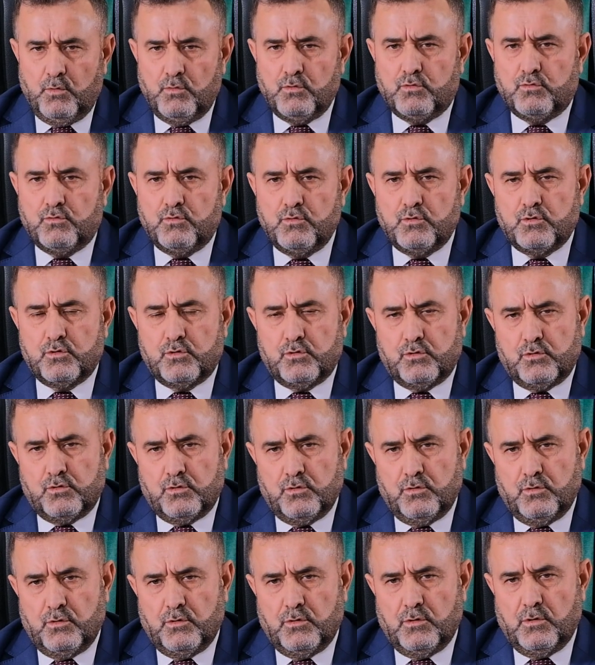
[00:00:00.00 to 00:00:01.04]

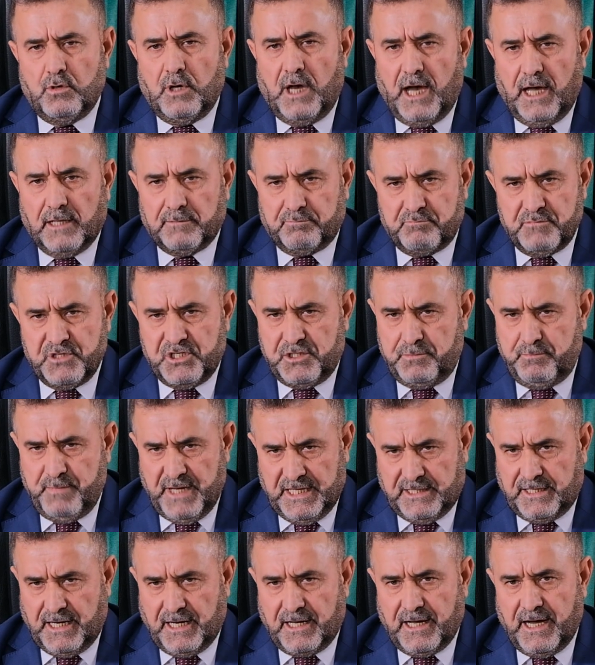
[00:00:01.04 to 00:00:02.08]
360 e,
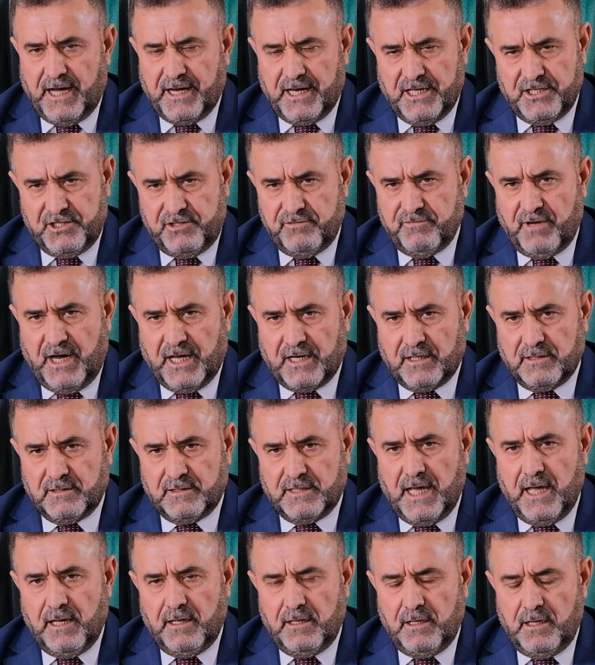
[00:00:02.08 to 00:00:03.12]
metrekare
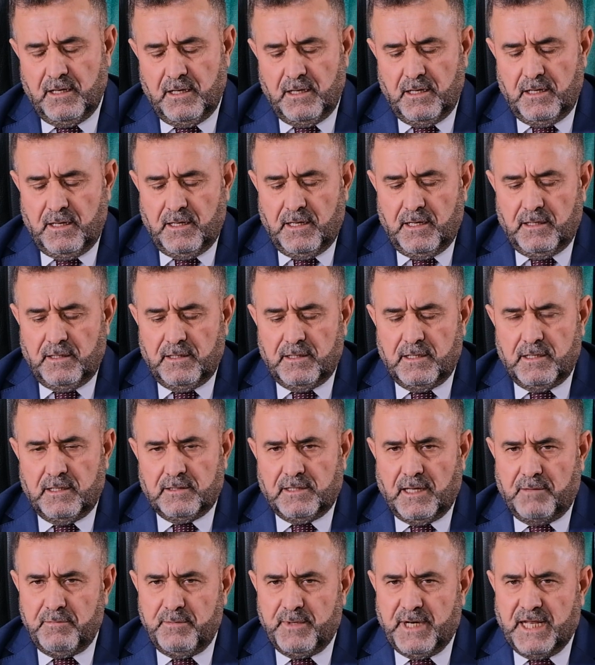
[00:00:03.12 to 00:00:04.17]
civarında. E,
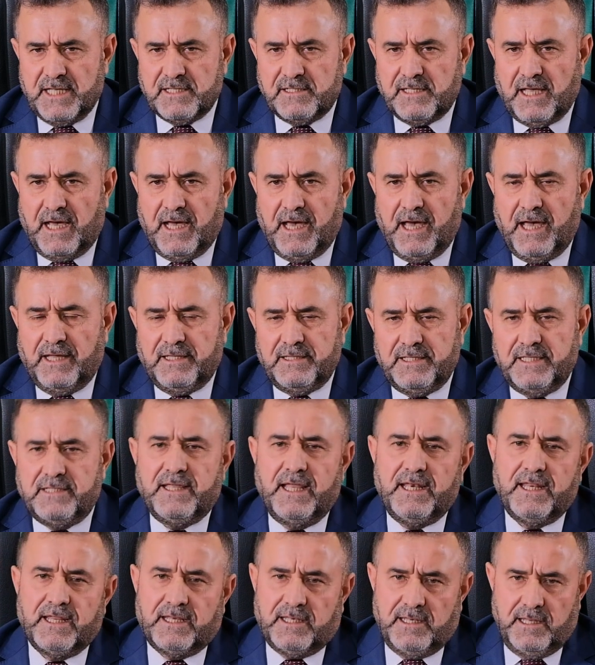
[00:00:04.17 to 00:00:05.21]
tabii biraz daha
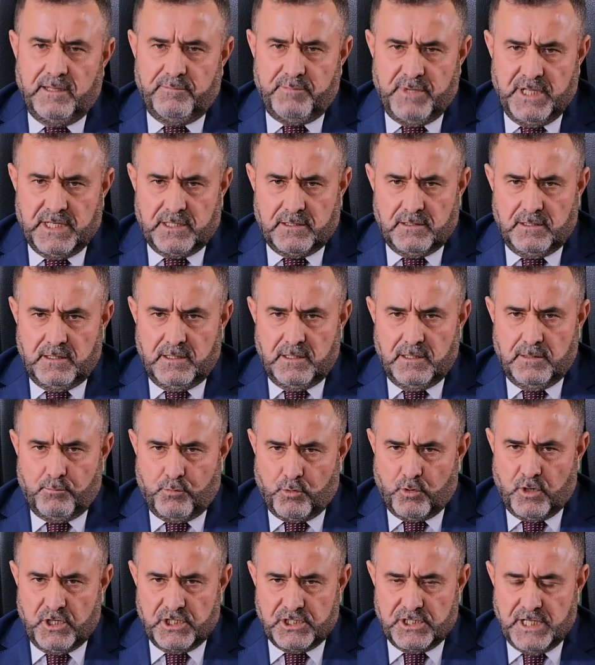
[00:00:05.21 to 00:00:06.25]
nitelikli bir e,
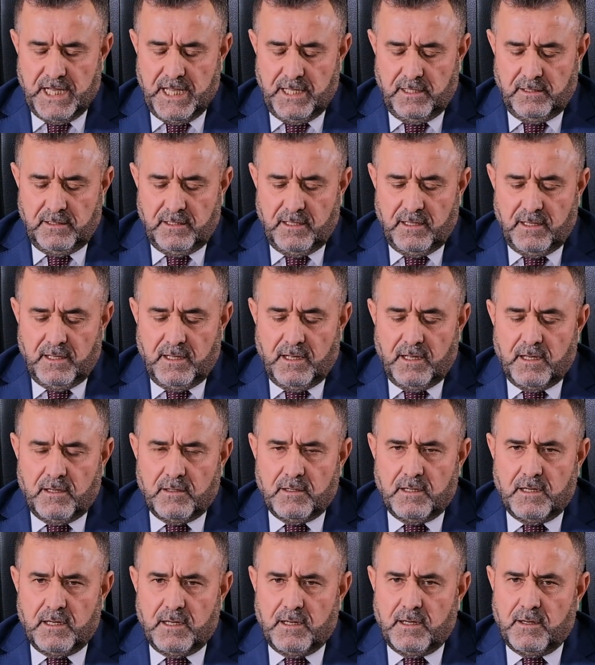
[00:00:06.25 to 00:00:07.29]
proje.
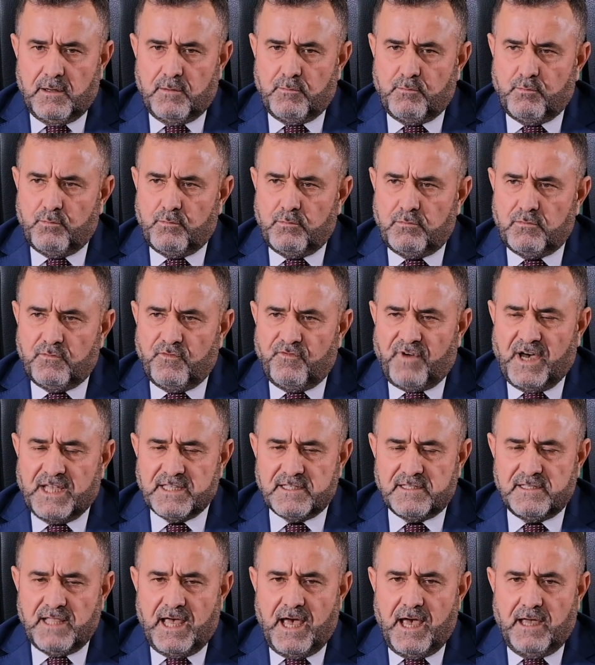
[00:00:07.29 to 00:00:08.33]
Ee,
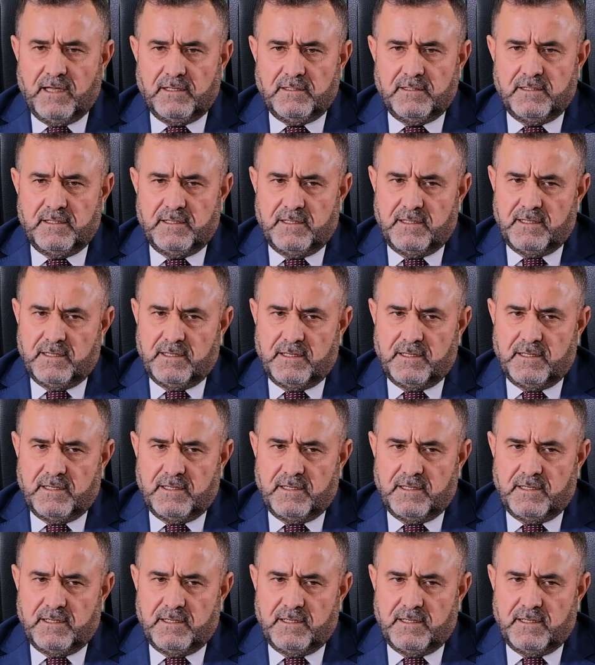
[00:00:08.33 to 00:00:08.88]
fazla e,